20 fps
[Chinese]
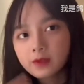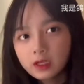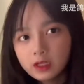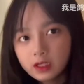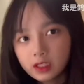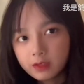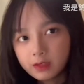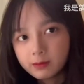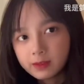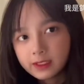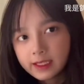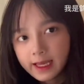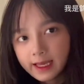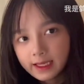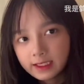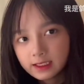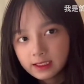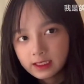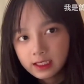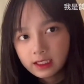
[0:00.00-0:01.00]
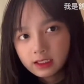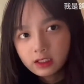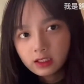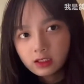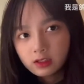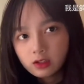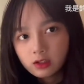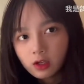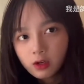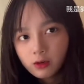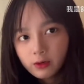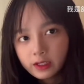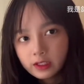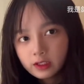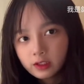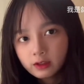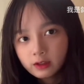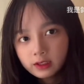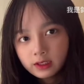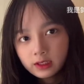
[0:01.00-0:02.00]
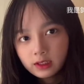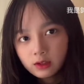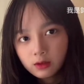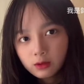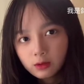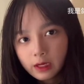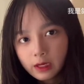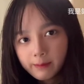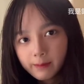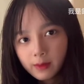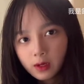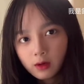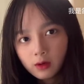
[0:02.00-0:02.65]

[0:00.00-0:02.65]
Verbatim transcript: 你们看一下它这个超软超细的刷毛。